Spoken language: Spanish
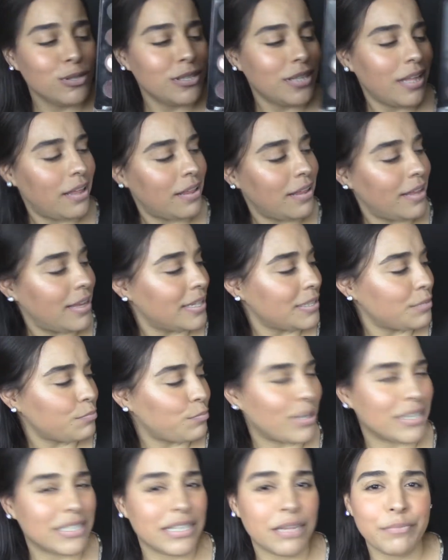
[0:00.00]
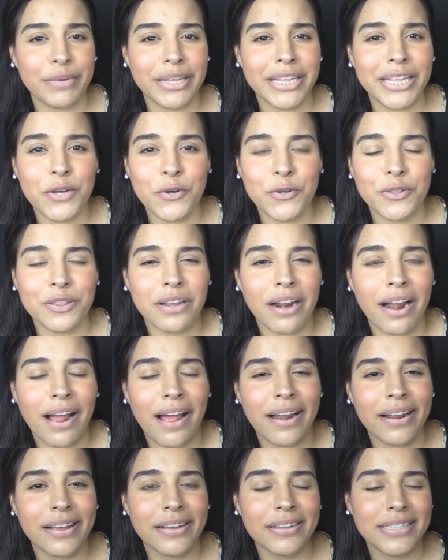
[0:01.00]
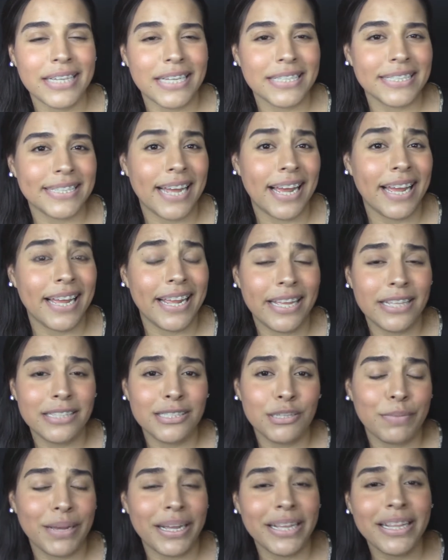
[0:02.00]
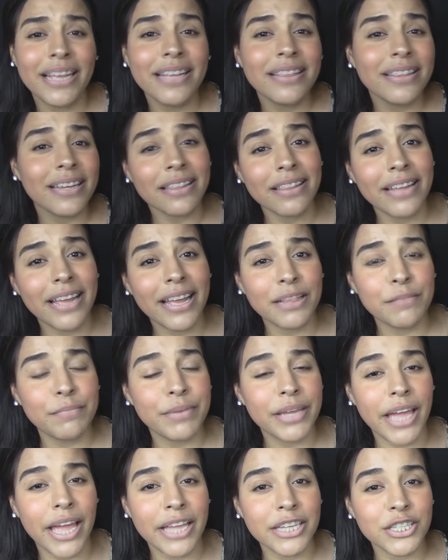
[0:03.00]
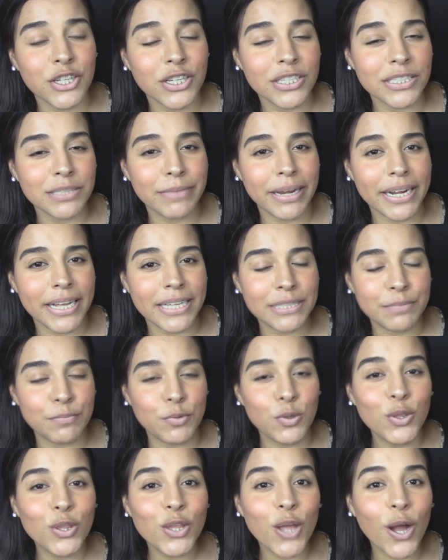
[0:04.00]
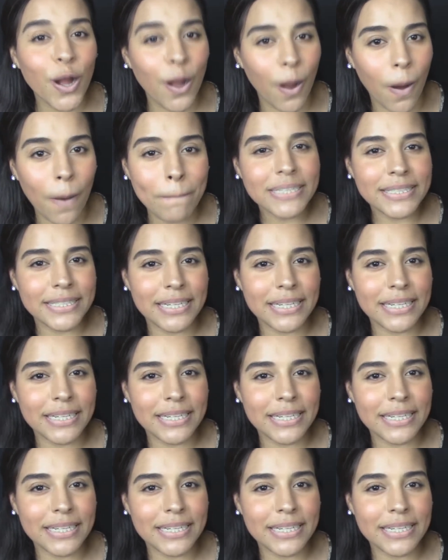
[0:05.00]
Ustedes pues la pueden encontrar ya sea en su página de internet bhcosmetics.com,